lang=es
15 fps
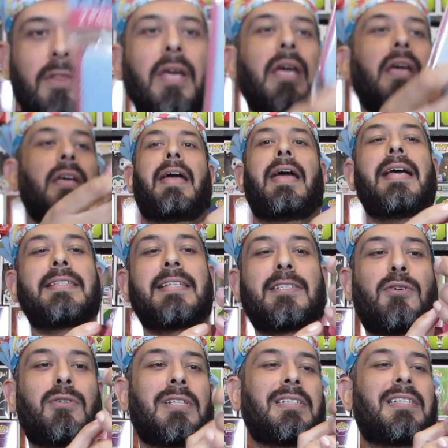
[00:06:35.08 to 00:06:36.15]
de estas
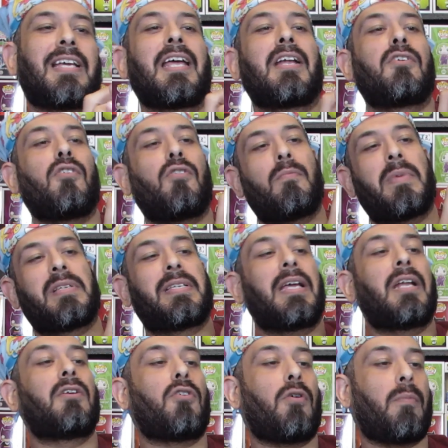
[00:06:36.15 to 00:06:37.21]
cosas que no me sé
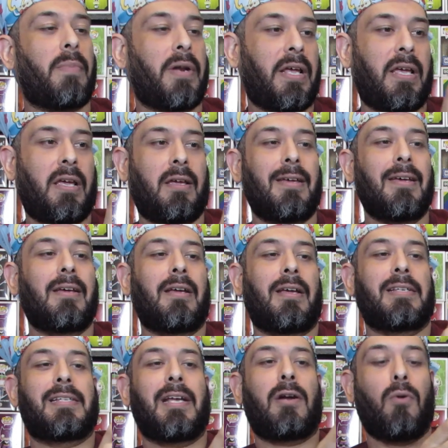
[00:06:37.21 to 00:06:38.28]
el nombre
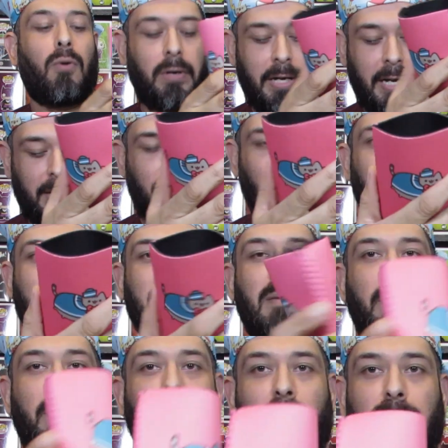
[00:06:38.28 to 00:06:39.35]
este, correcto,
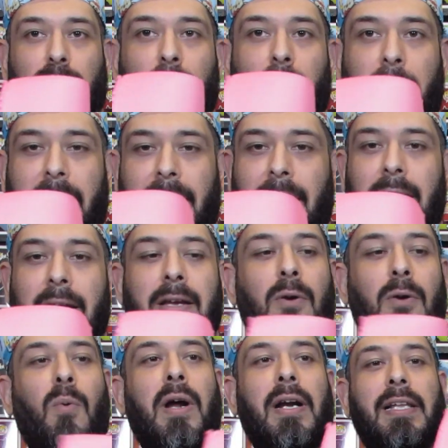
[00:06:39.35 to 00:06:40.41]
pero son para
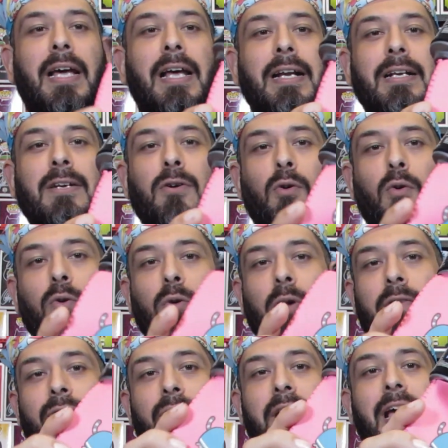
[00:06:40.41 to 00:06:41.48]
guardar o
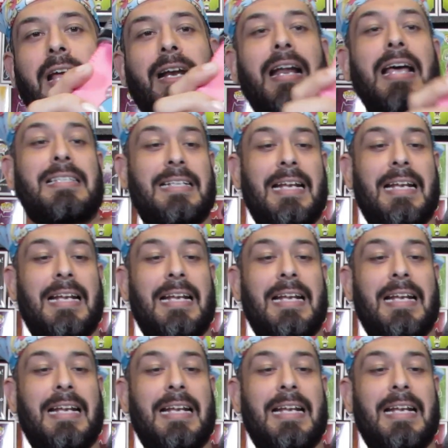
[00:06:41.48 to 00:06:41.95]
enfriar las